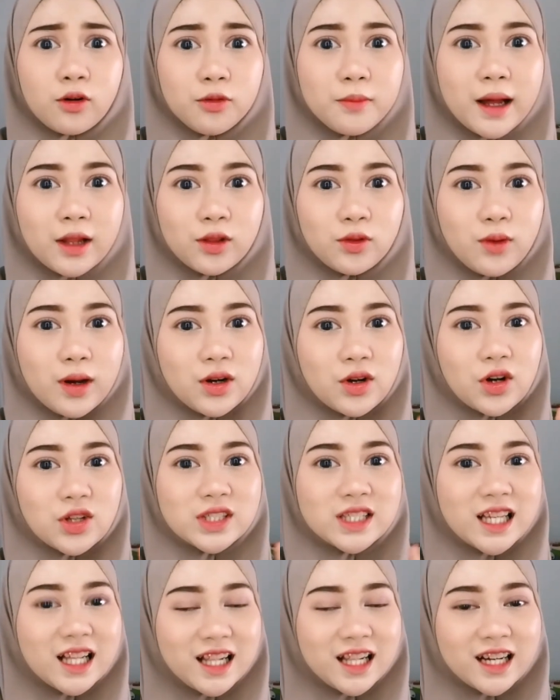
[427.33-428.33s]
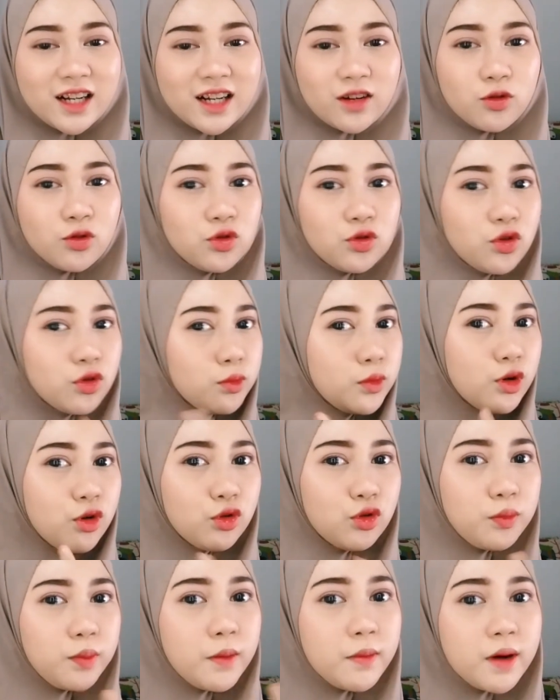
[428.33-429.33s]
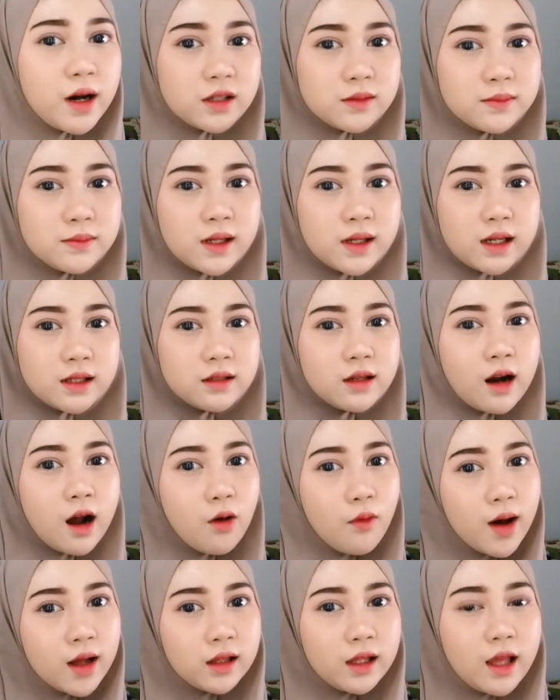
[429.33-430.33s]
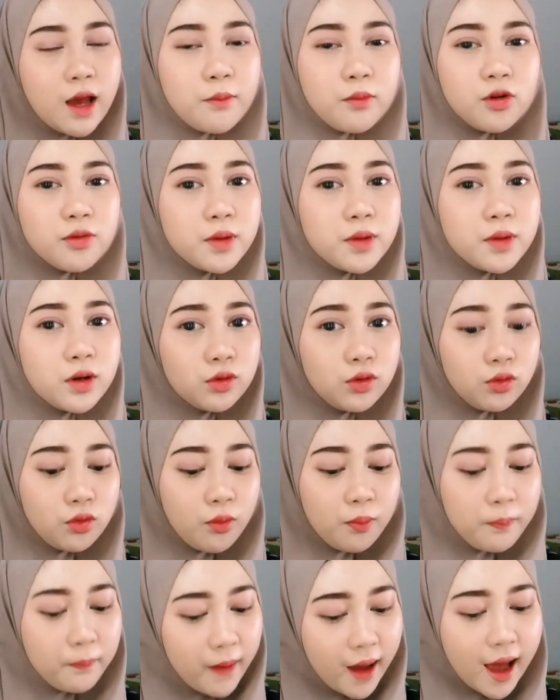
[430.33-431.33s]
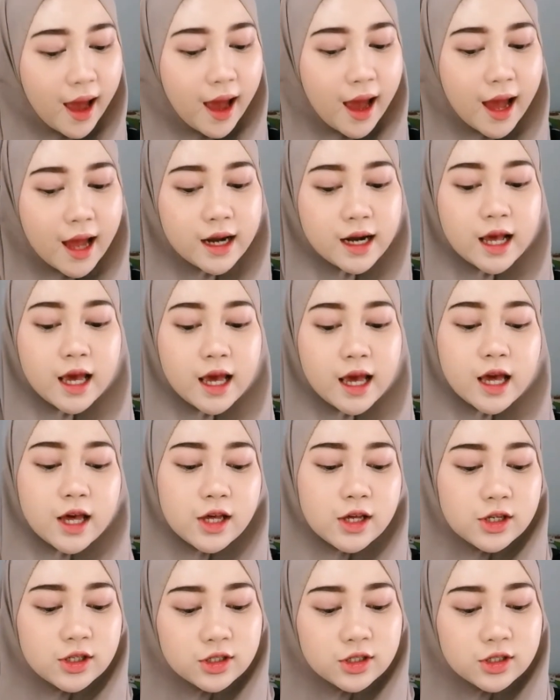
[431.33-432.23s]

perlu bantuan concealer untuk menutupi bekas-bekas jerawat yang belum ketutupan.